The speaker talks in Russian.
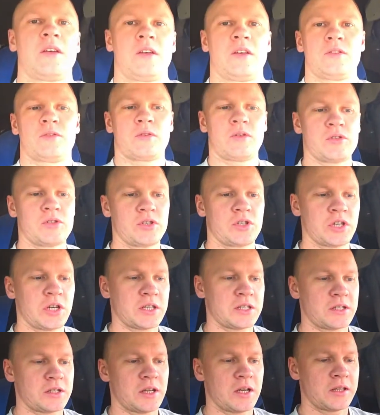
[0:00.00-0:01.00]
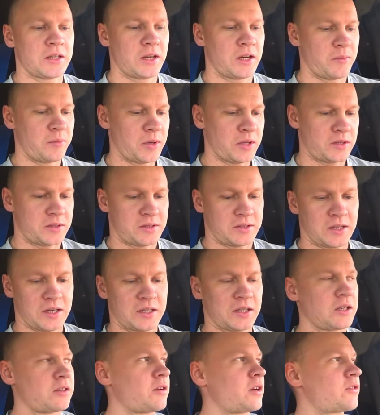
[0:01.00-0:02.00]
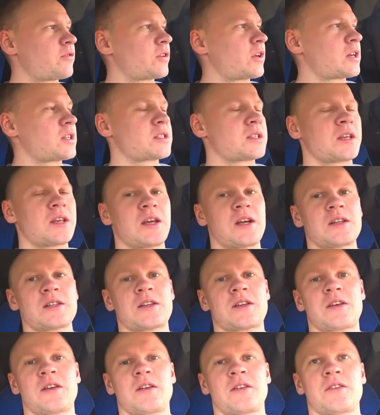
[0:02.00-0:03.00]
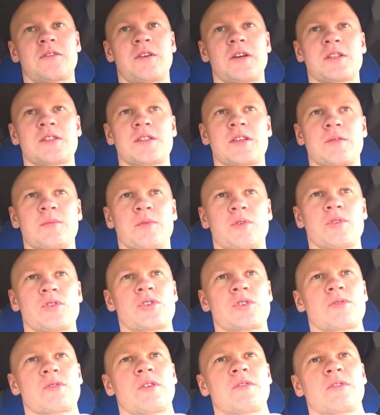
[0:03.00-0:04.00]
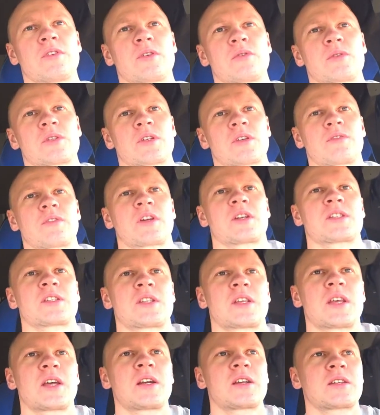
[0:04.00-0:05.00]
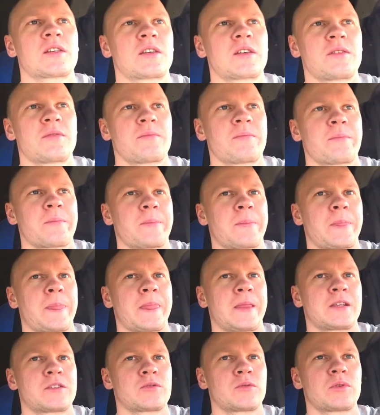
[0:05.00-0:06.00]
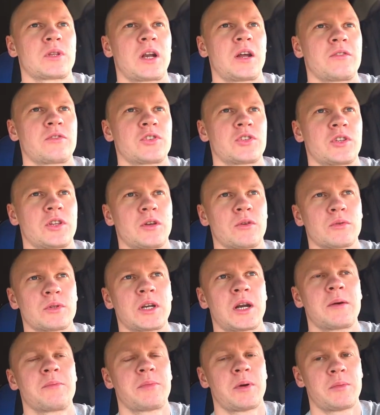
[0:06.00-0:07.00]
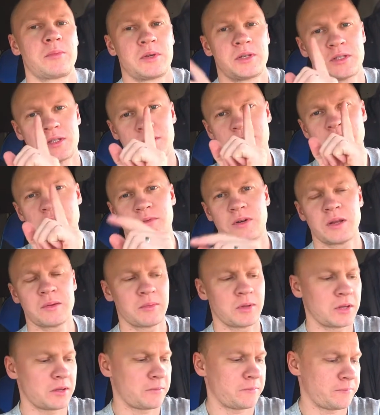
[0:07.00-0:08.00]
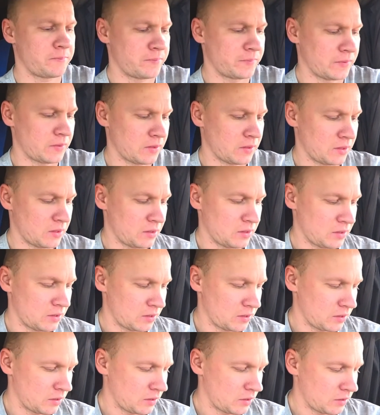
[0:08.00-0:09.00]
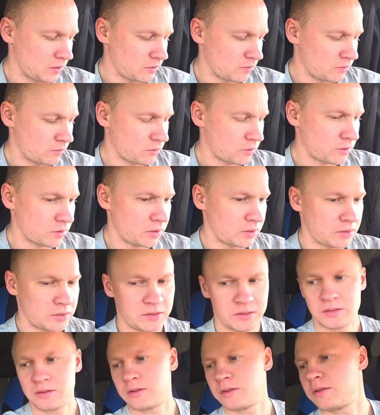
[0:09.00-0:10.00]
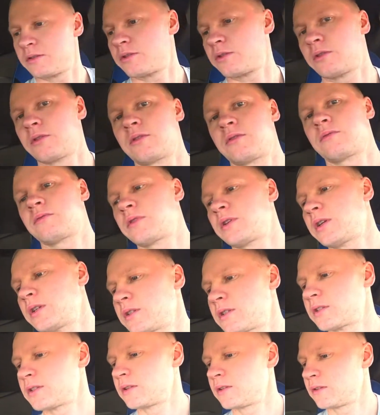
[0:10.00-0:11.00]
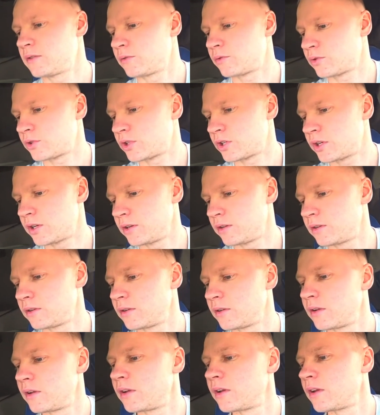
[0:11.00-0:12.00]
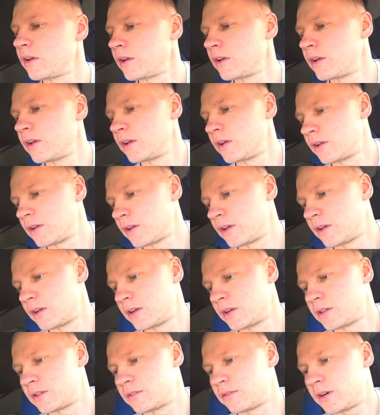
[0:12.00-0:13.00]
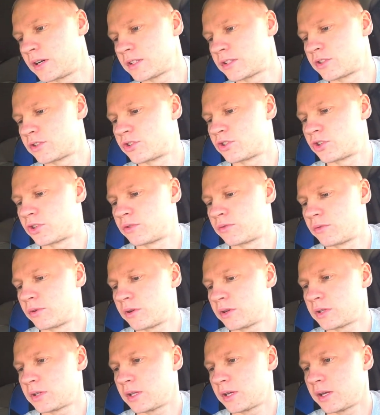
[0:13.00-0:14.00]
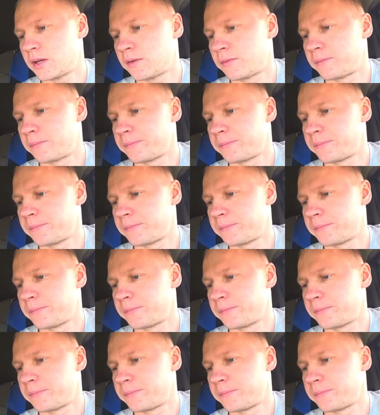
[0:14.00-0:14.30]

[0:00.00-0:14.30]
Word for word: Ну а сейчас надо, ребят, стартовать в Красноярск. 27 числа выгрузка в Красноярске. С утра в 4 утра по местному времени. Вот. Сегодня у нас уже 24